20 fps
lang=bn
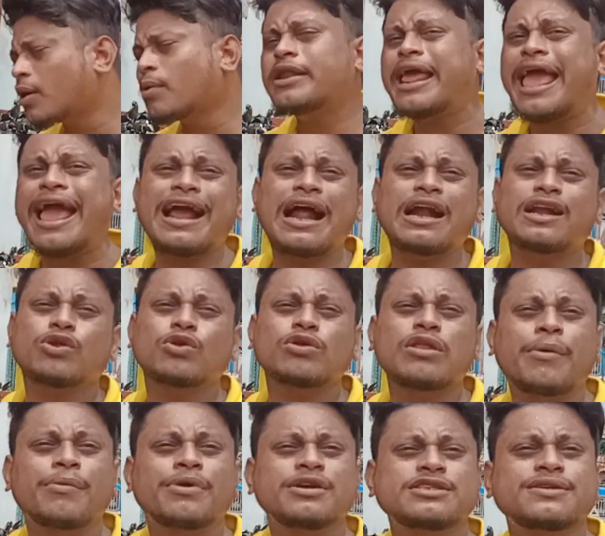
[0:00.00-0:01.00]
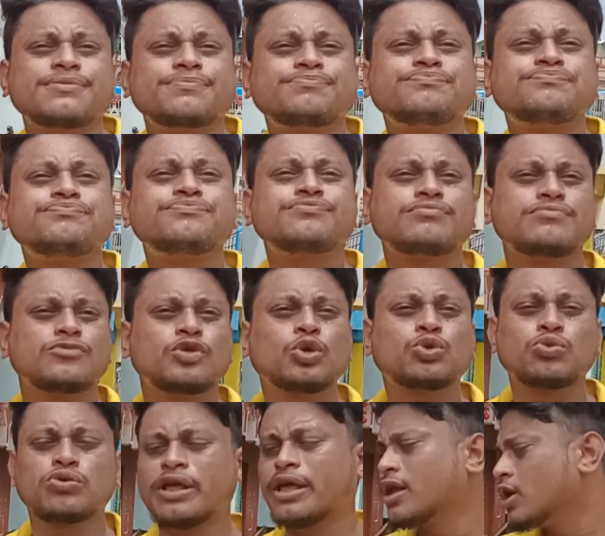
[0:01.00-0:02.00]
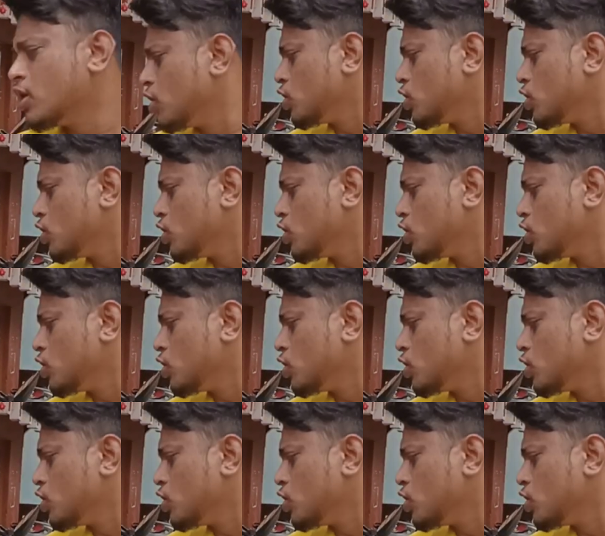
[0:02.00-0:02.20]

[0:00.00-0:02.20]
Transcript: মোটামুটি এক আঠেরো দাম আছে আচ্ছা। নতুন